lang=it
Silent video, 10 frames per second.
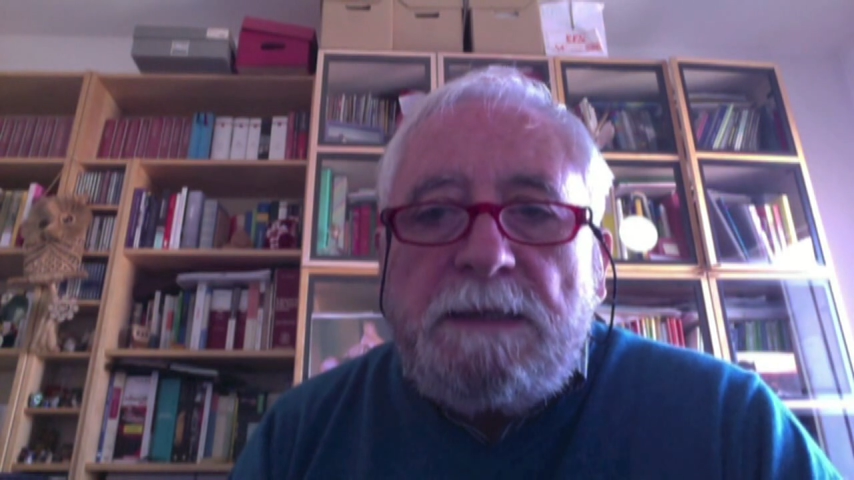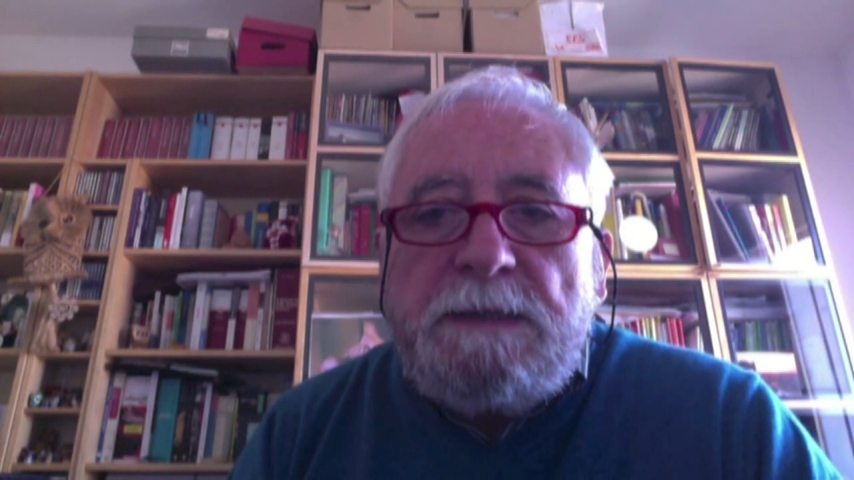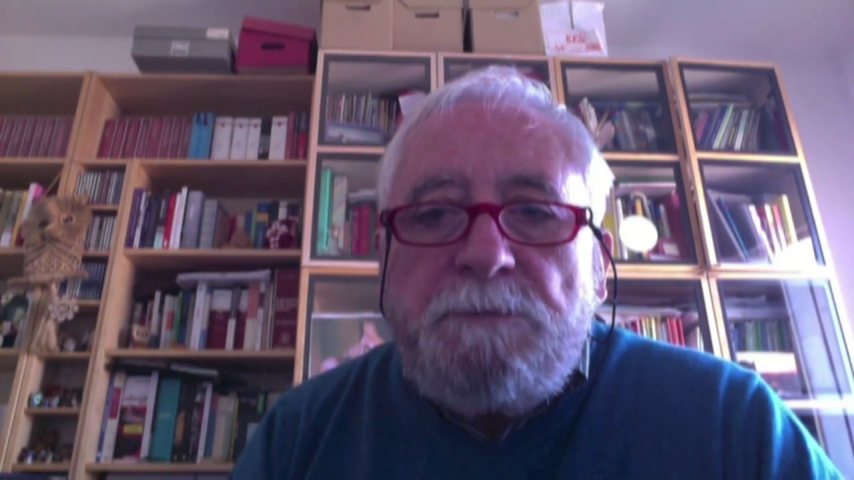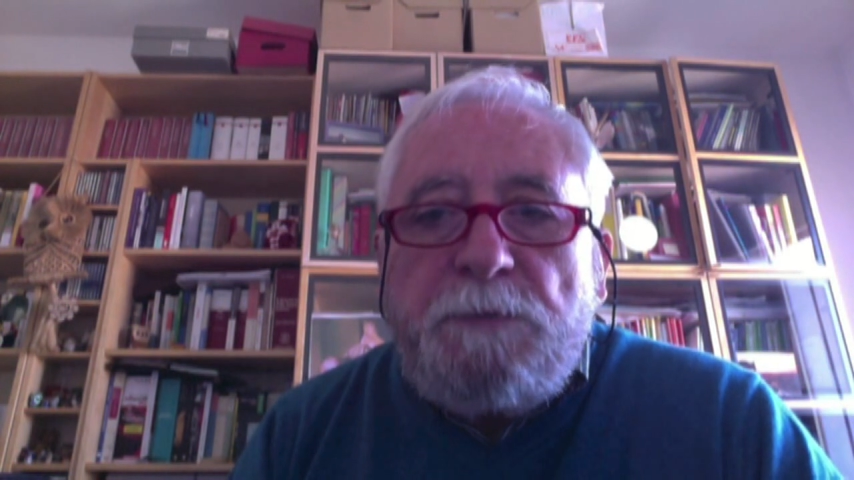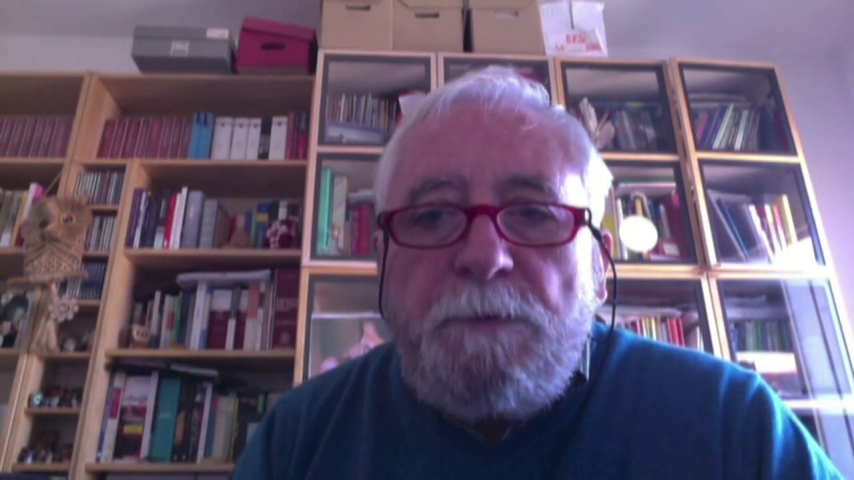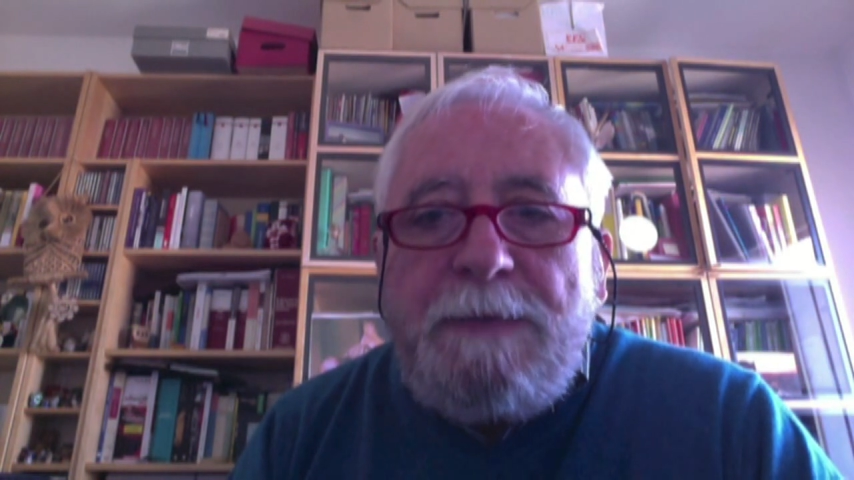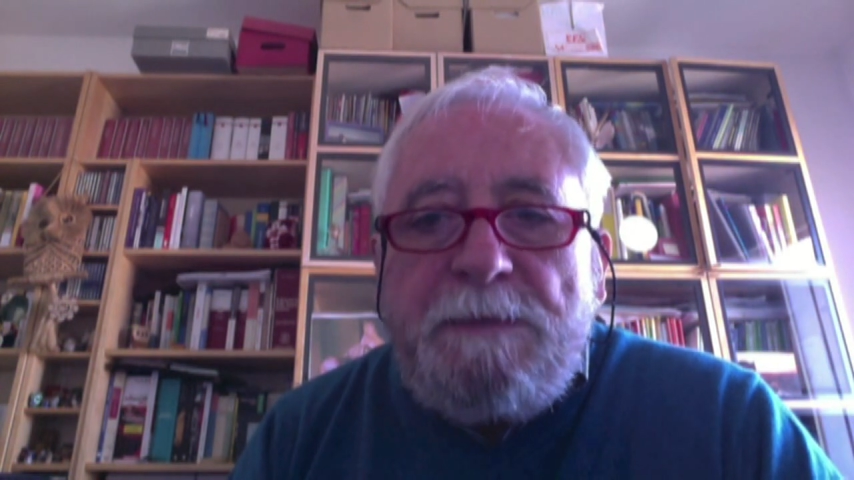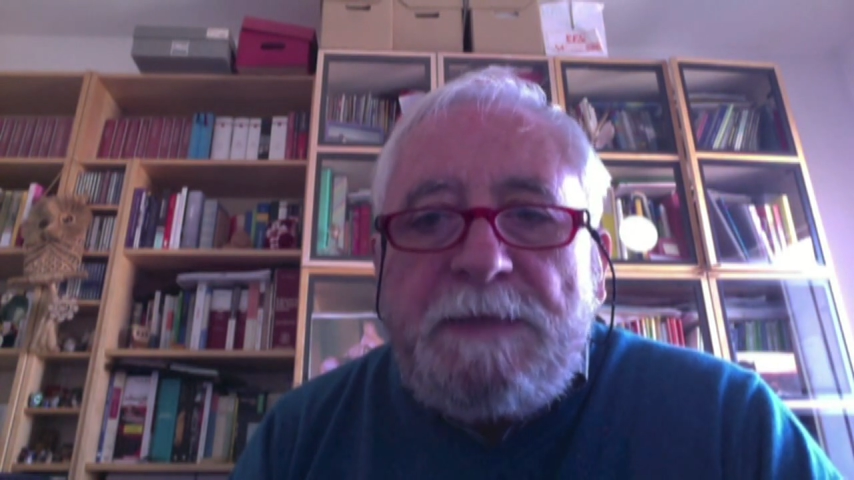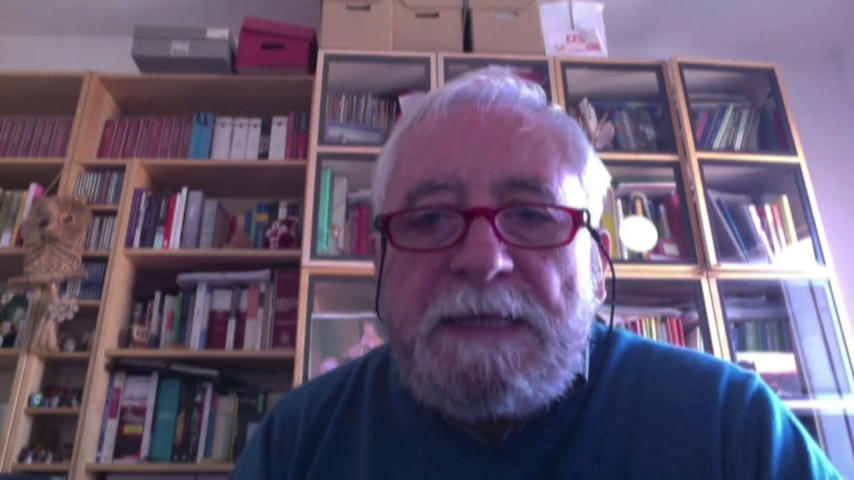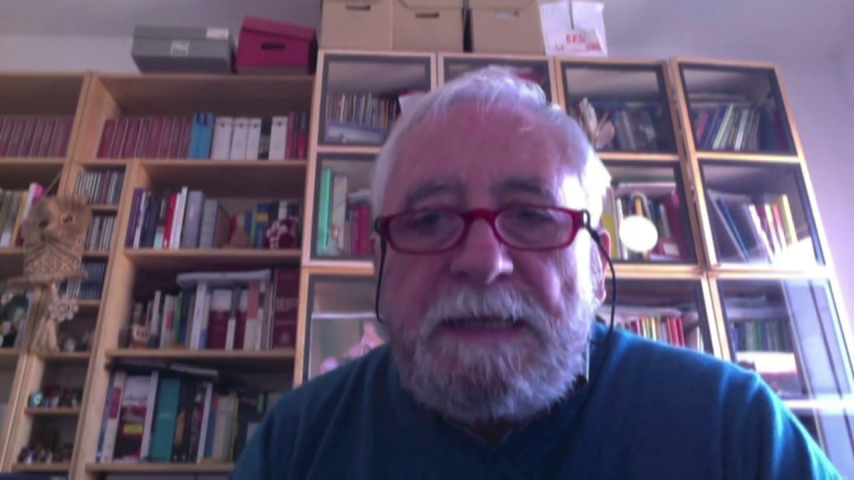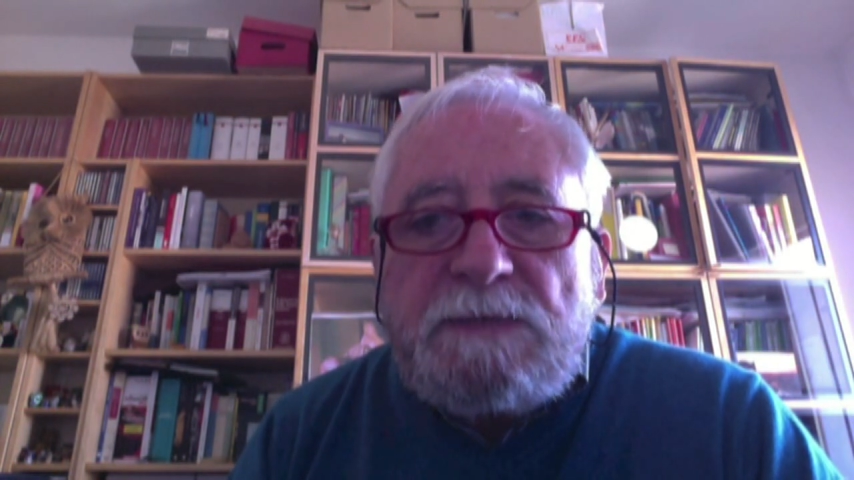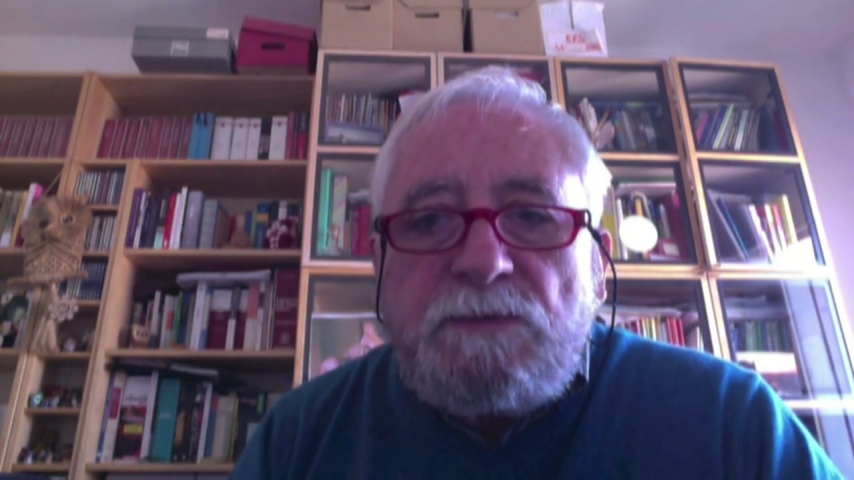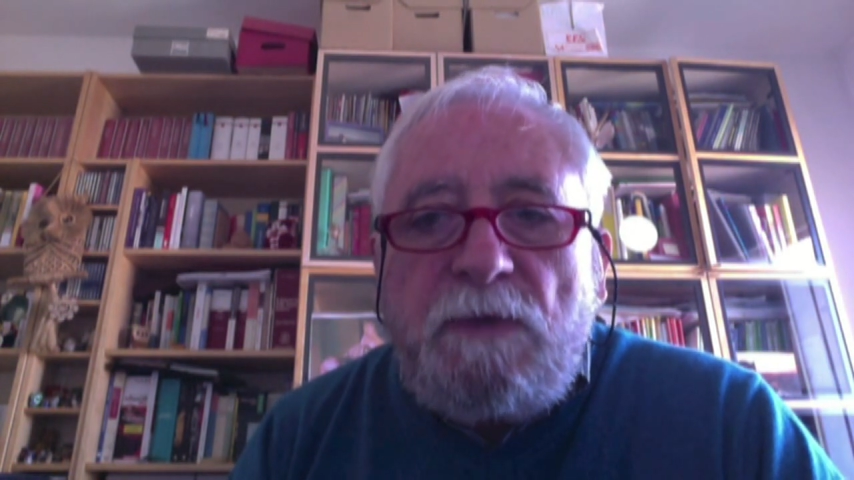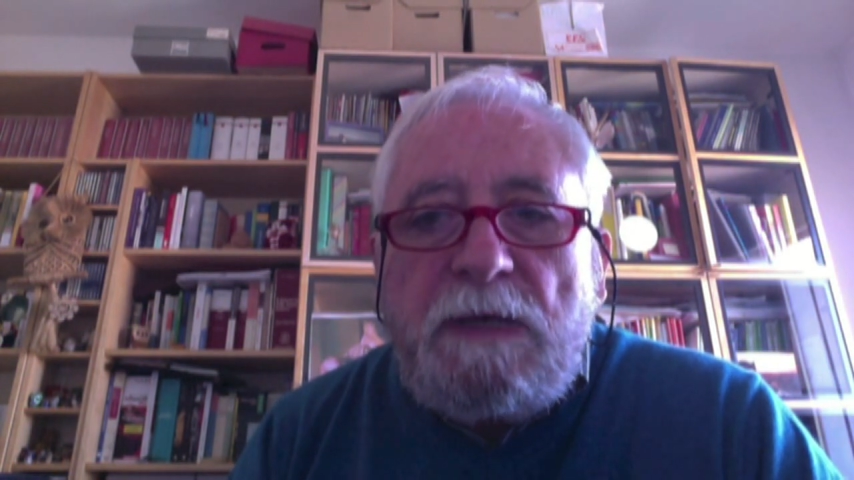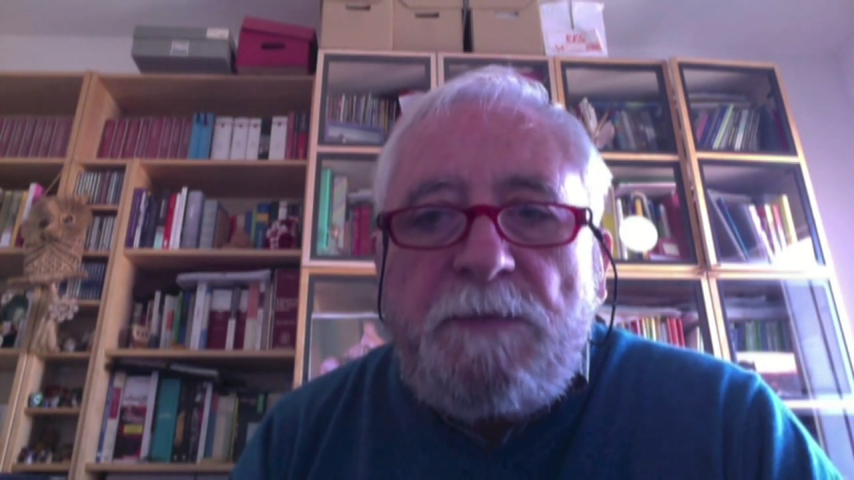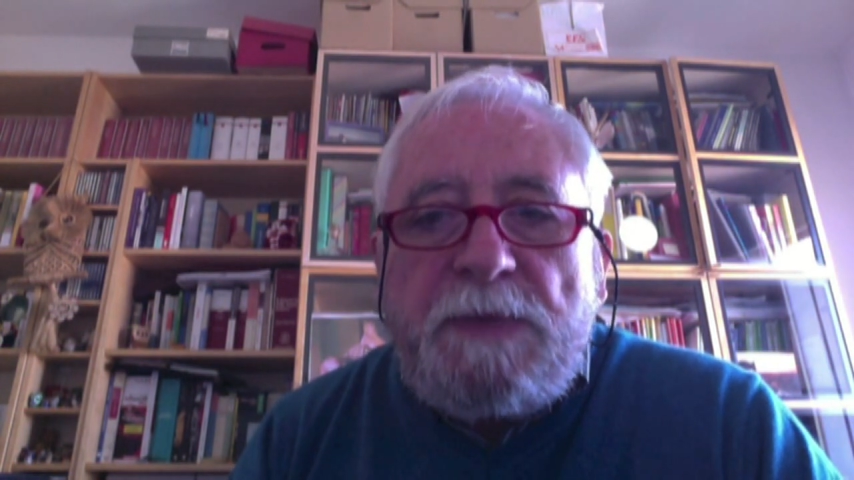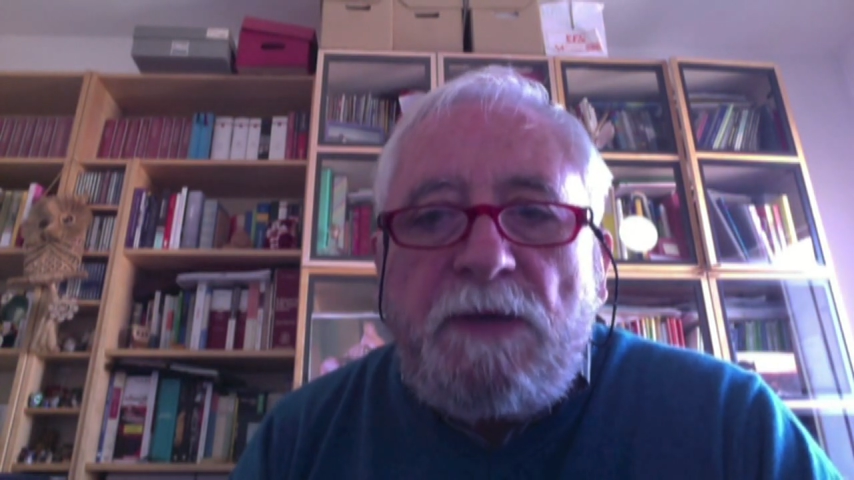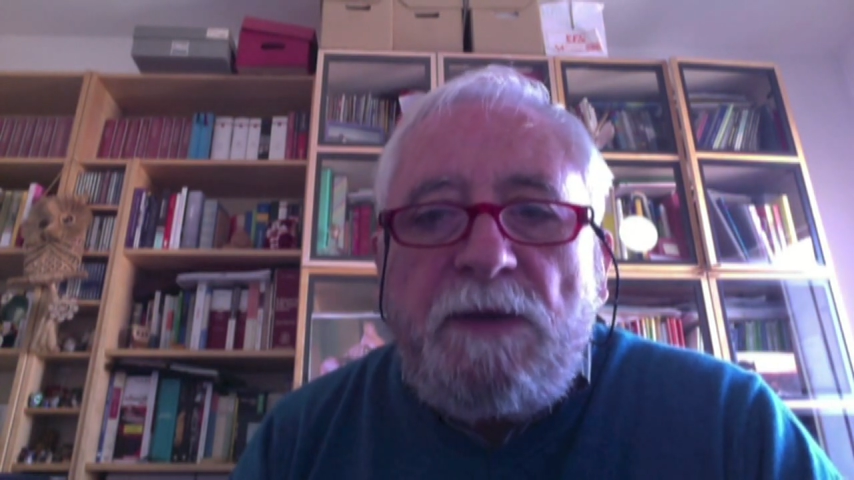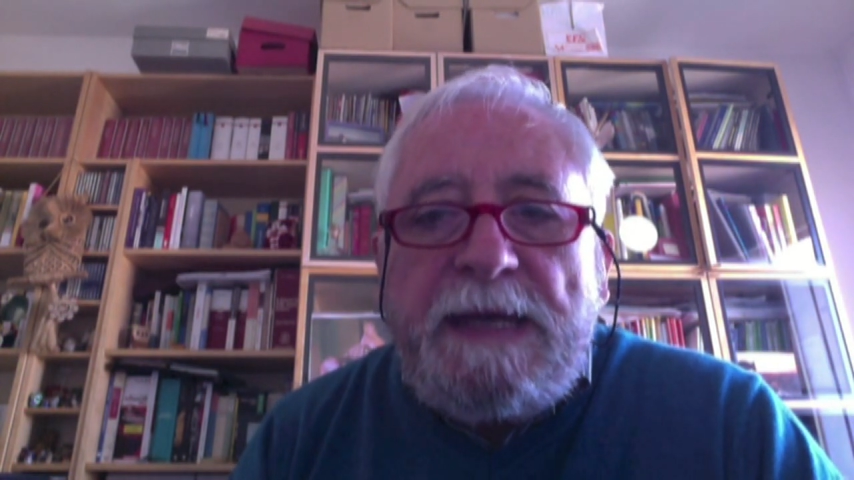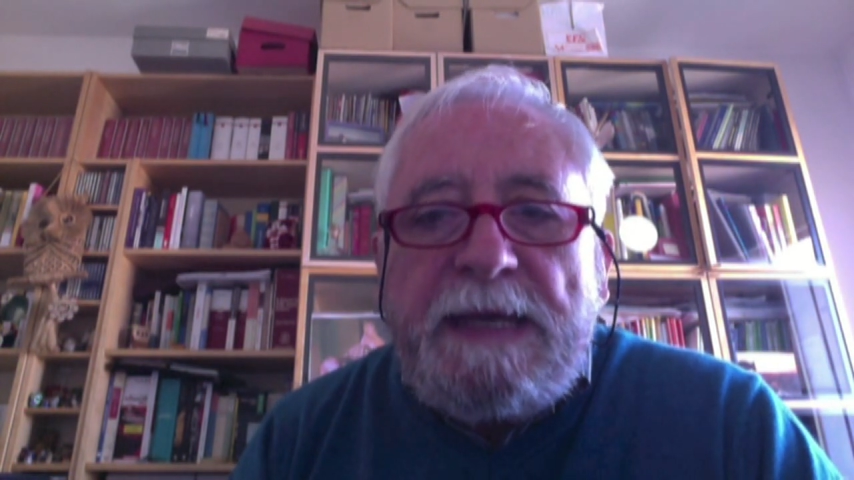Il problema della scuola
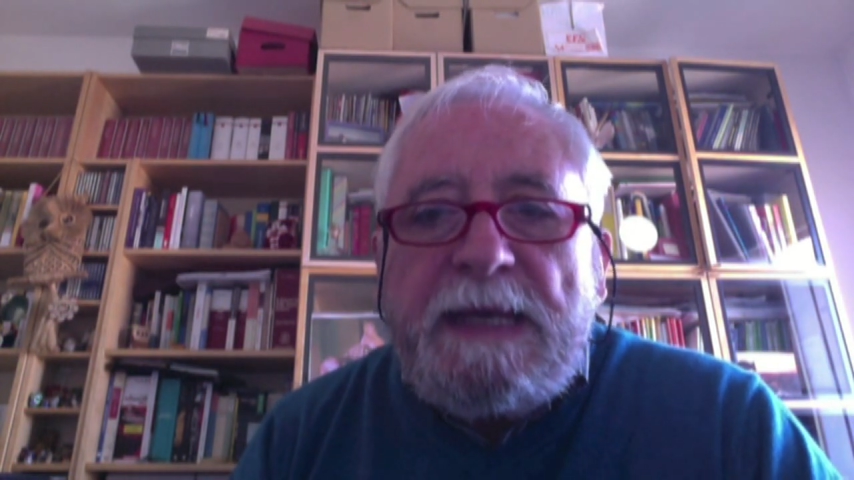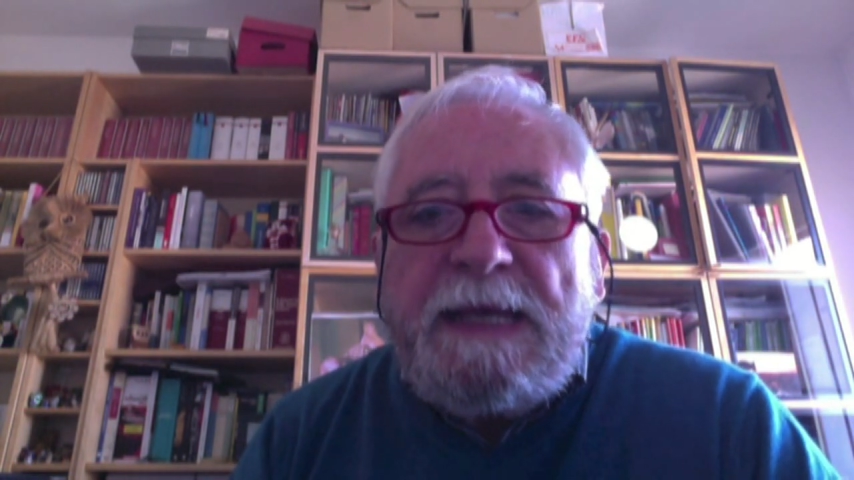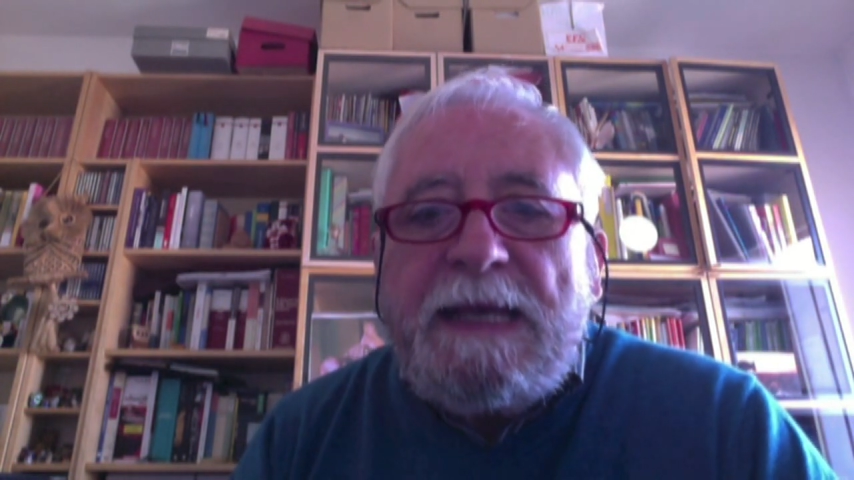però è